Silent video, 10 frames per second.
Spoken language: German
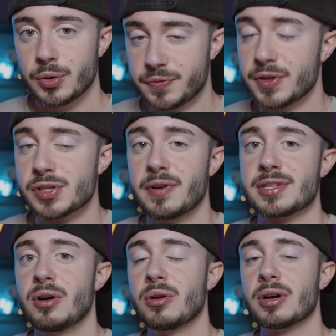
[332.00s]
Und ich finde
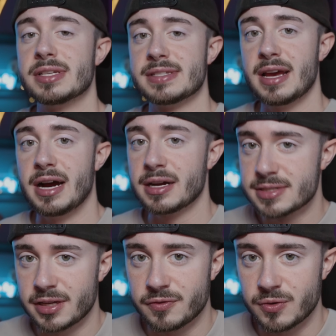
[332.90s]
sowas auch sehr
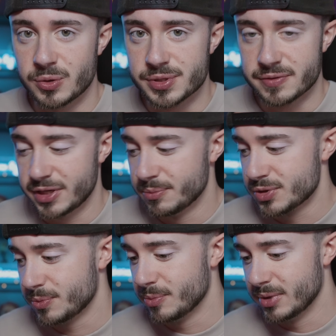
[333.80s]
angsteinflößend, weil ihr
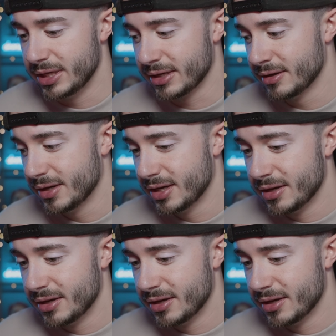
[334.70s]
müsst mal überlegen,